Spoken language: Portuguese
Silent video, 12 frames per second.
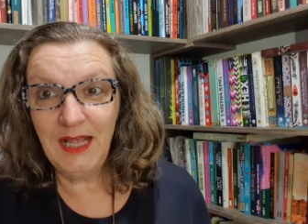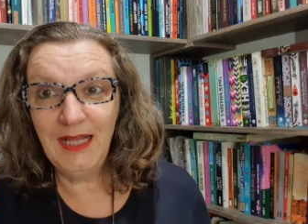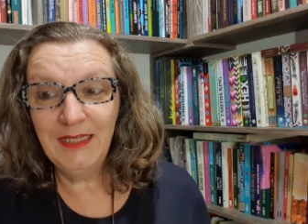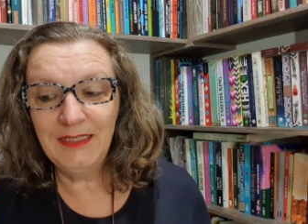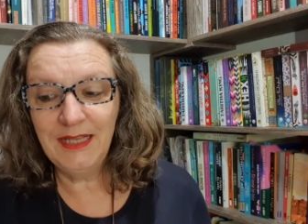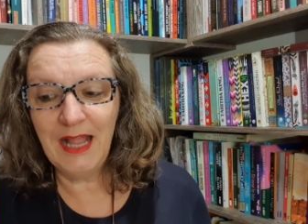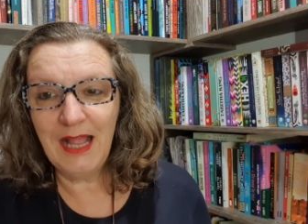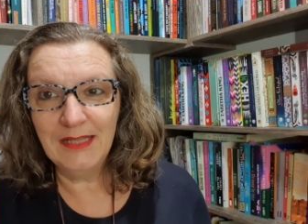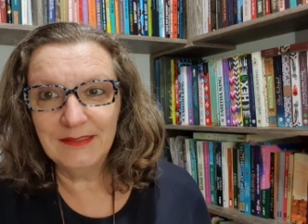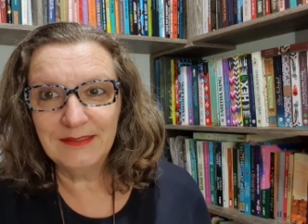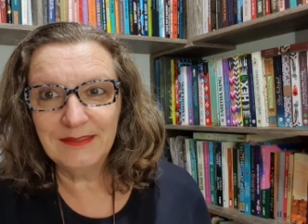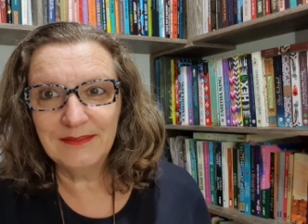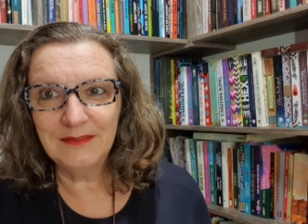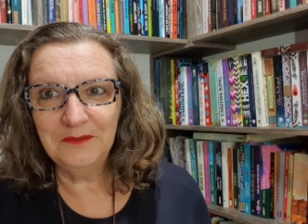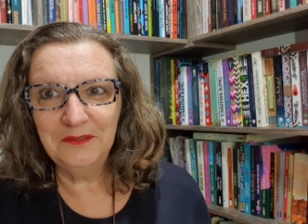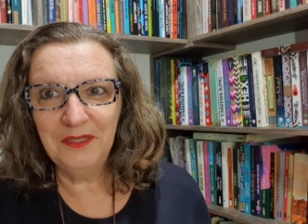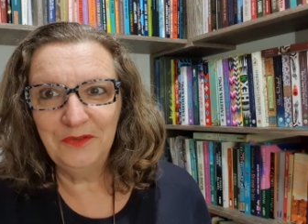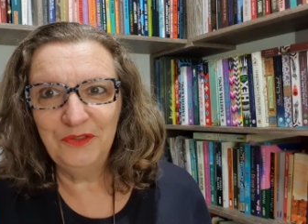Aliás, eu
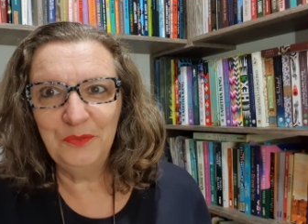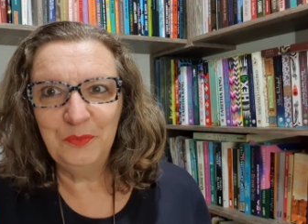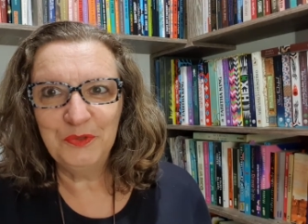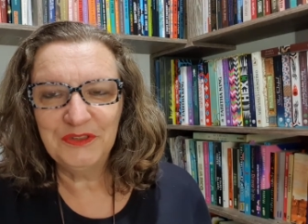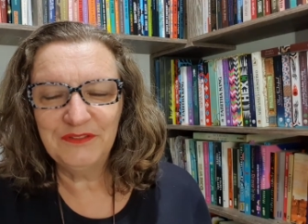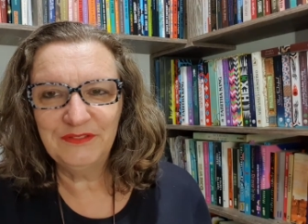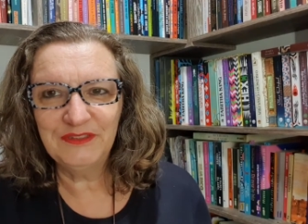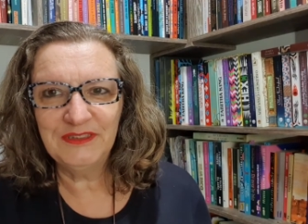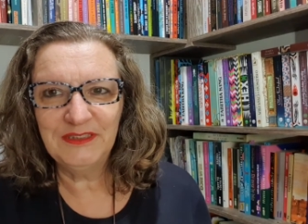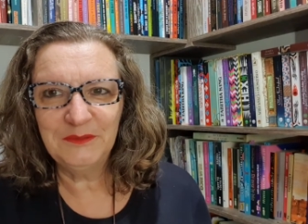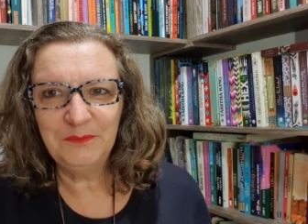quero depois que vocês